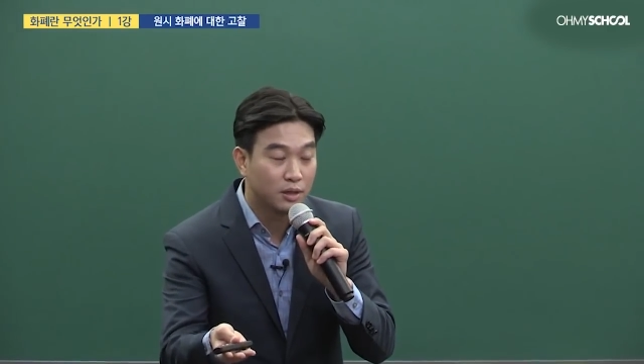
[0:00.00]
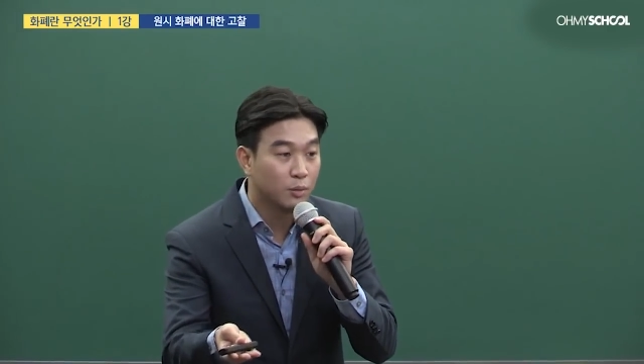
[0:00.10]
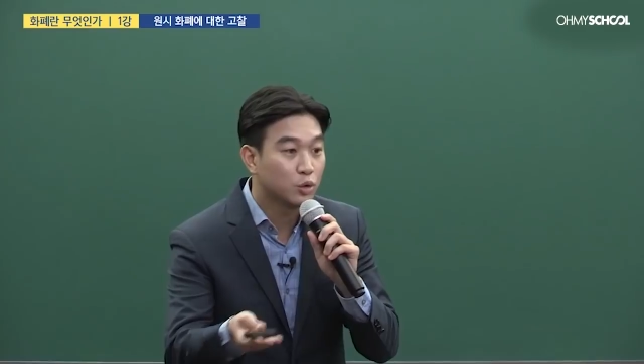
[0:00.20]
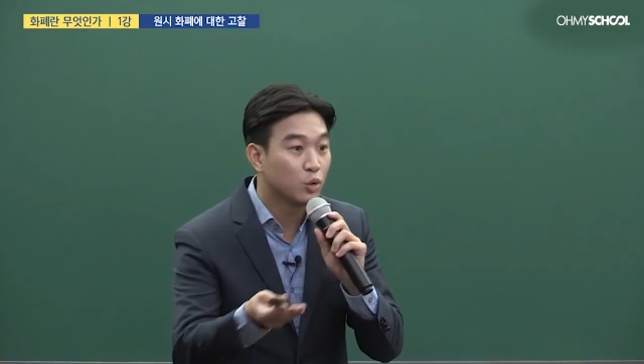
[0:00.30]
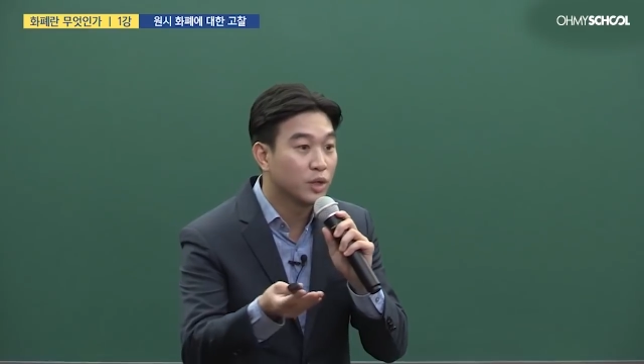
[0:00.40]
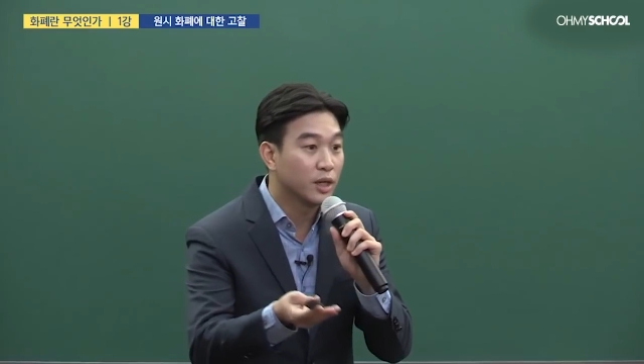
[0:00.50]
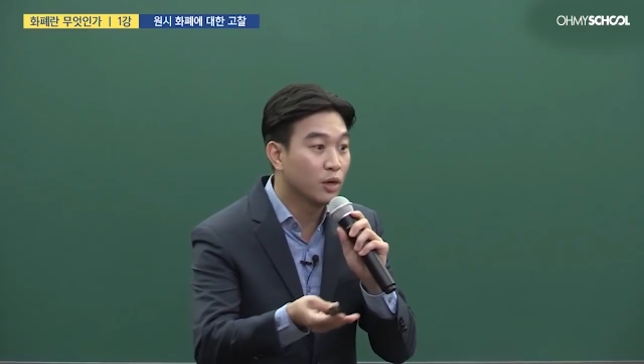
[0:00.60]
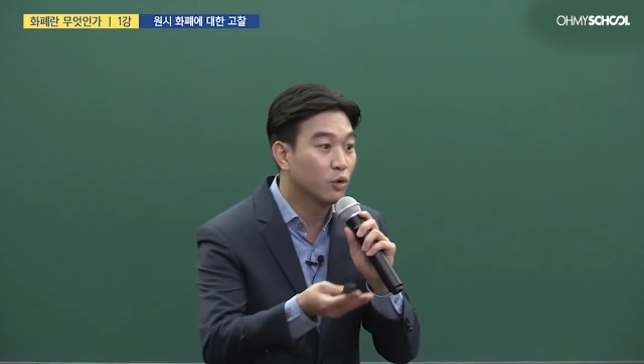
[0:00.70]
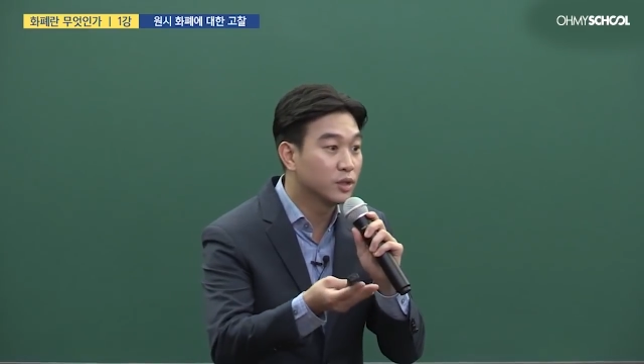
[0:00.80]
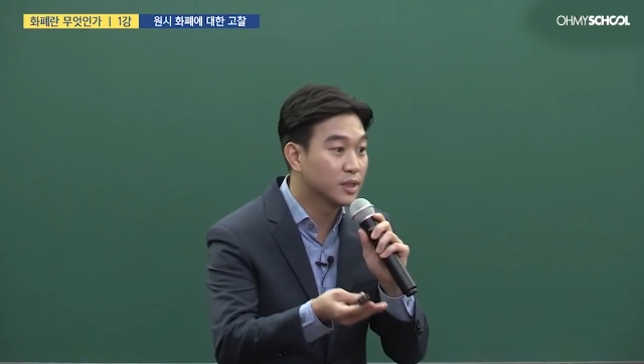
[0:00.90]
그러면 돈이란
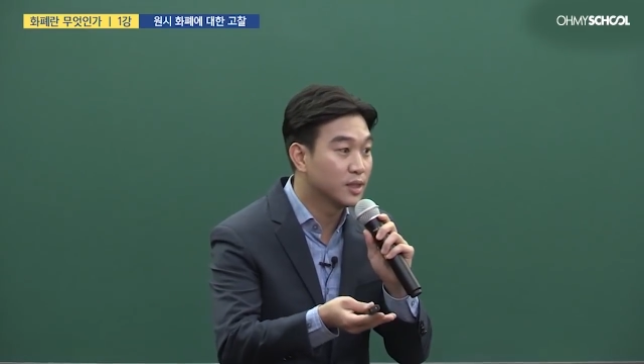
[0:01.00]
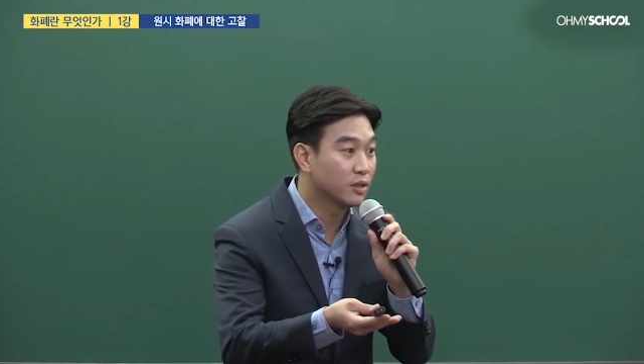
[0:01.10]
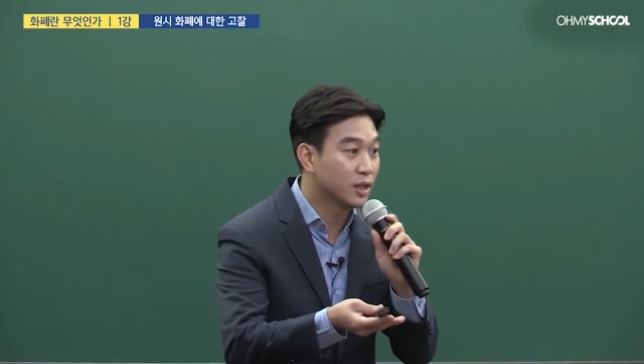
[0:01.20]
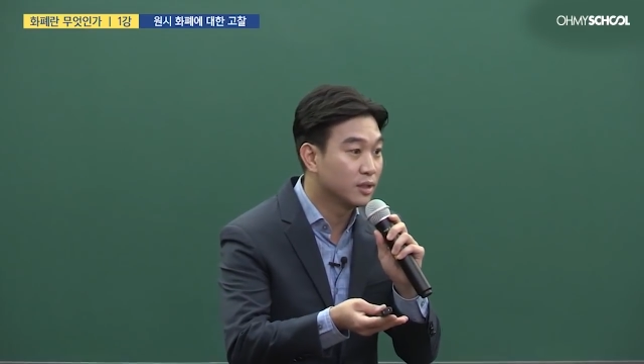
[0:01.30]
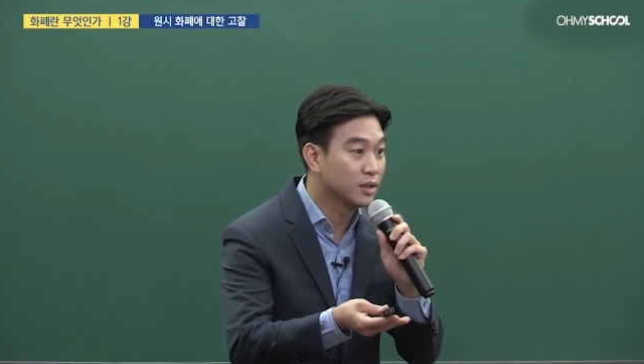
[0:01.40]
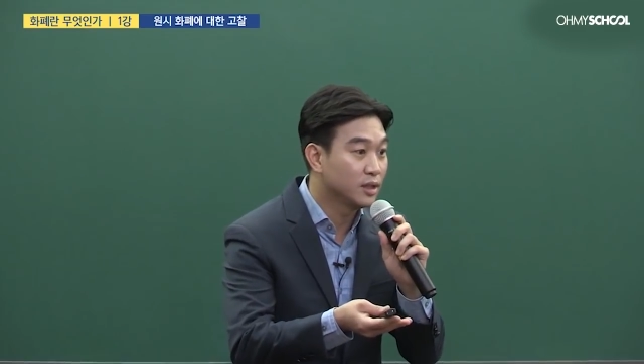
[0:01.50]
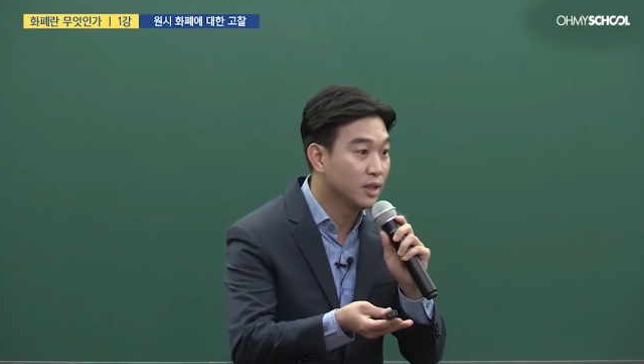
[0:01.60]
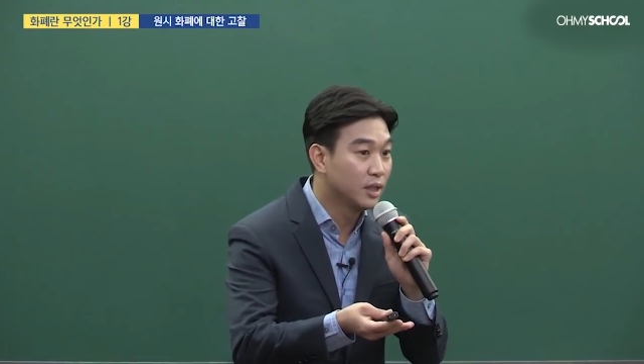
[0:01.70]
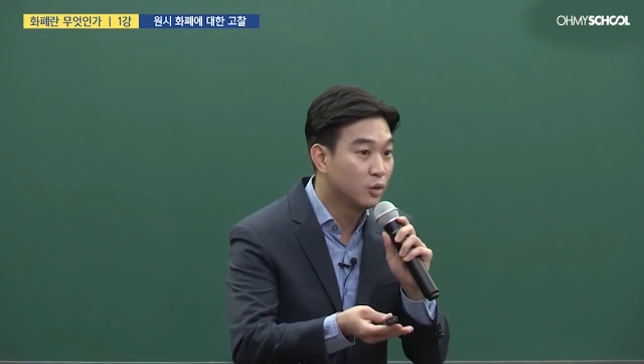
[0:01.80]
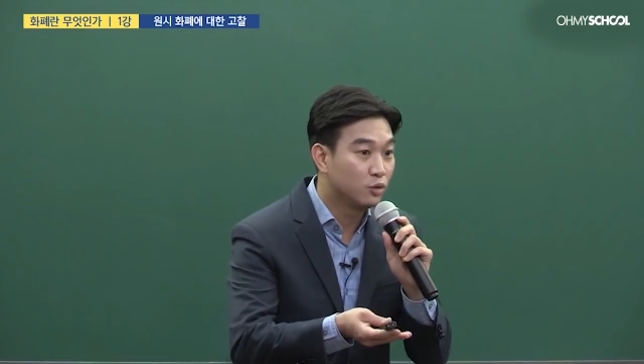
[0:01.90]
게 어떻게
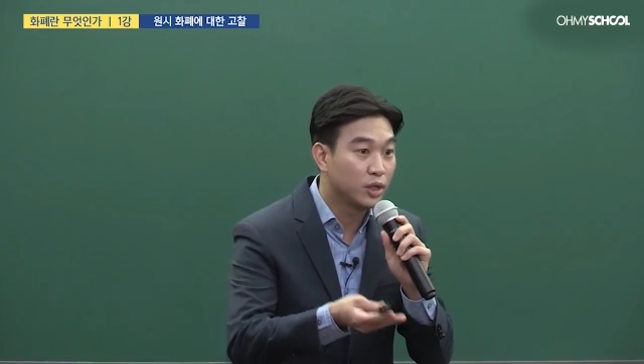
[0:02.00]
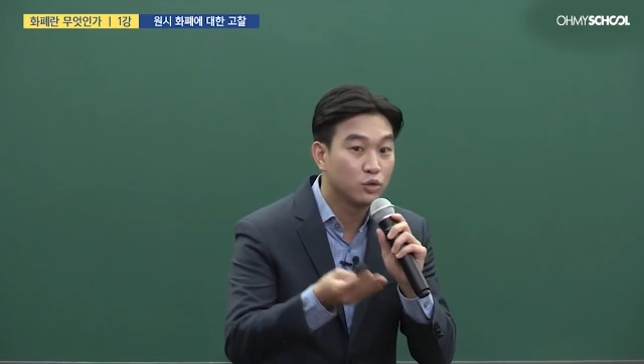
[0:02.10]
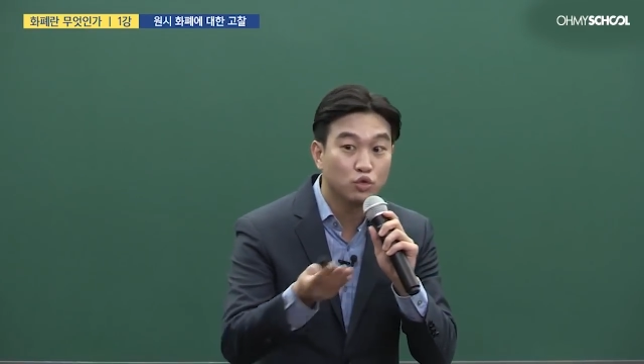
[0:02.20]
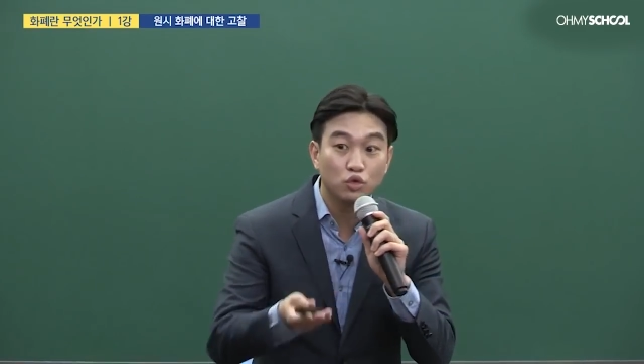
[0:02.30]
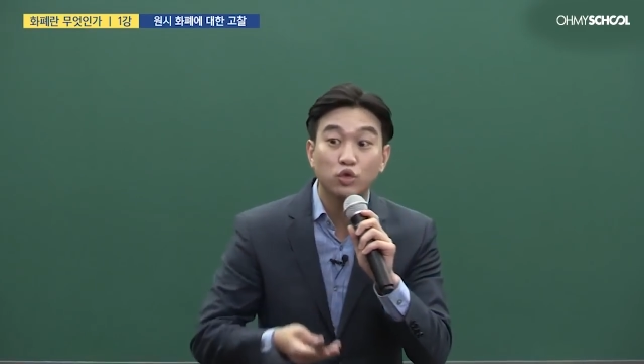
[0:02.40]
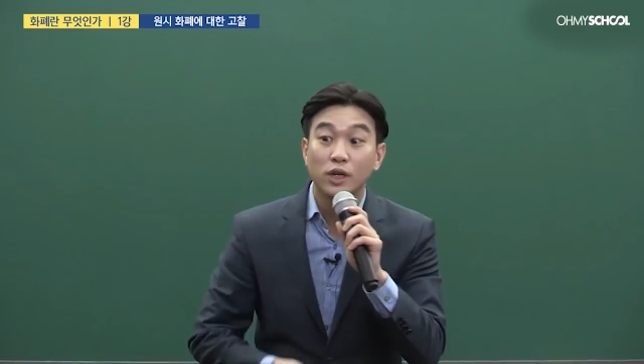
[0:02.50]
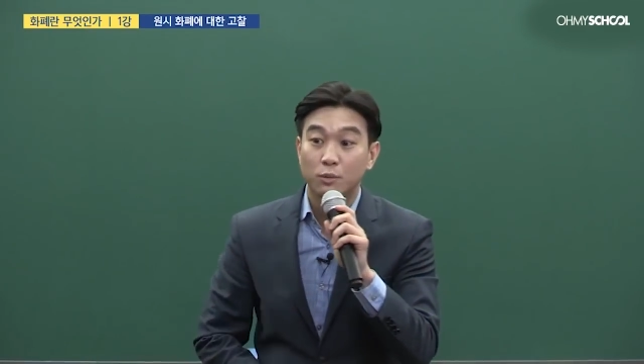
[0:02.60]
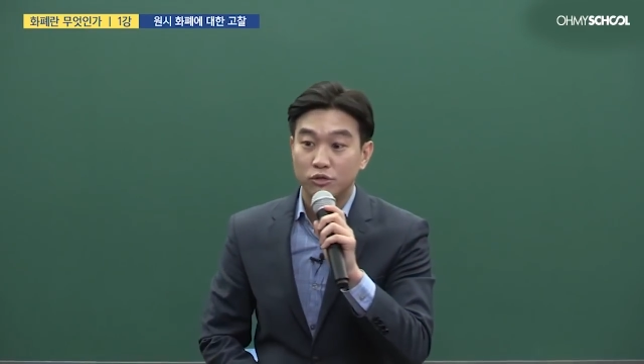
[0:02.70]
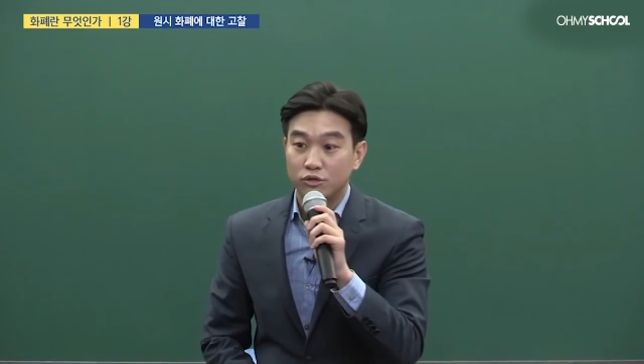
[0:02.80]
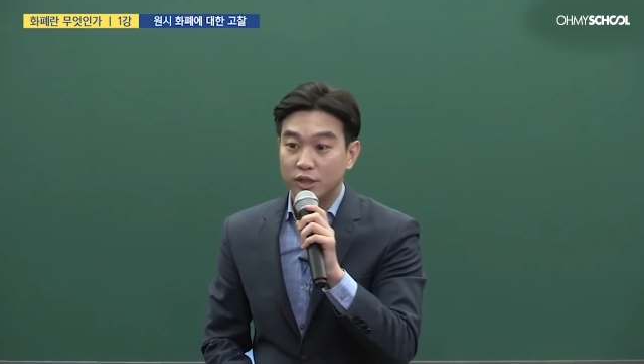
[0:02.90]
생겨났는지 우리가 유추를
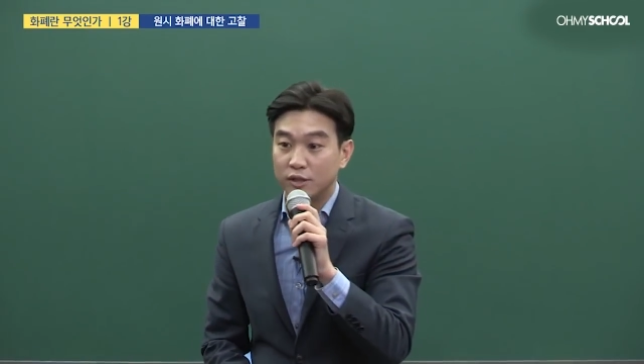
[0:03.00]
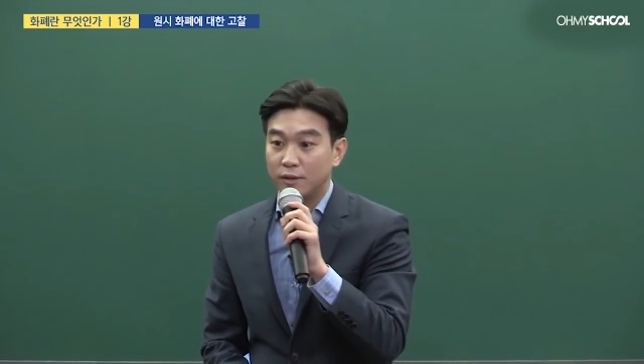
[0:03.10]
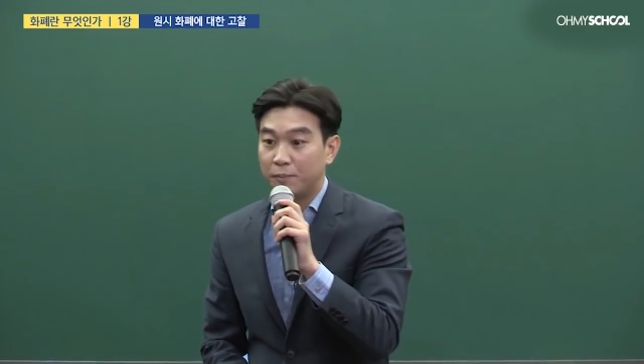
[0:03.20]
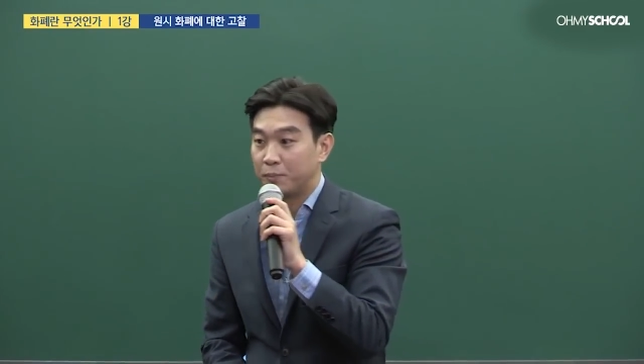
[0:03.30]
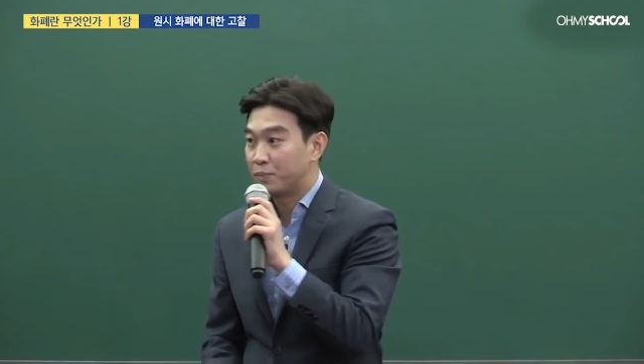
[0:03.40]
해볼 수가 있어요.